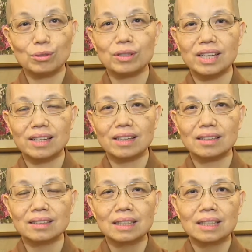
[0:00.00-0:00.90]
多年
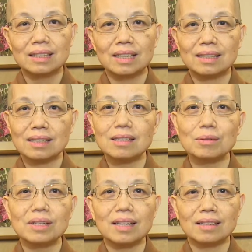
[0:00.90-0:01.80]
了，那在寺
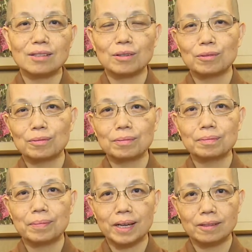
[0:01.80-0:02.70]
院当中
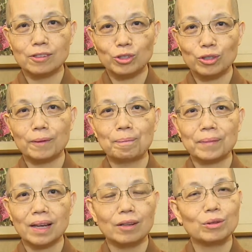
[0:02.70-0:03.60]
办学，
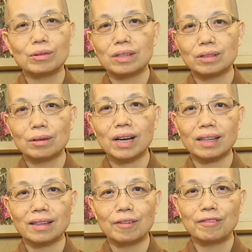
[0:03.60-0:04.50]
很多人都
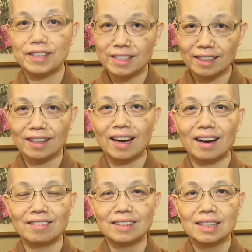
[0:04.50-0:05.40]
感到非常的
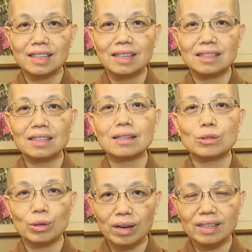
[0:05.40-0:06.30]
好。这个
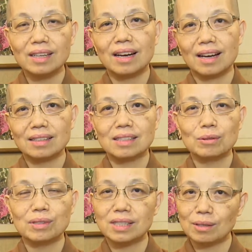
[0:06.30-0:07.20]
创意来
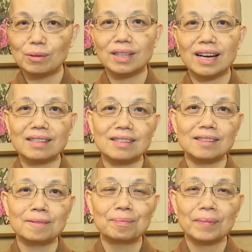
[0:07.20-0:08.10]
自于星云大
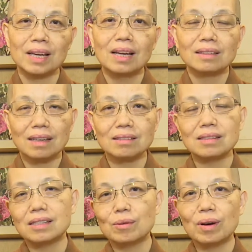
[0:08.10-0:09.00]
师。大
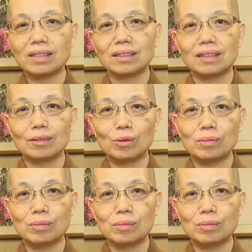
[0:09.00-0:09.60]
师希望呢，我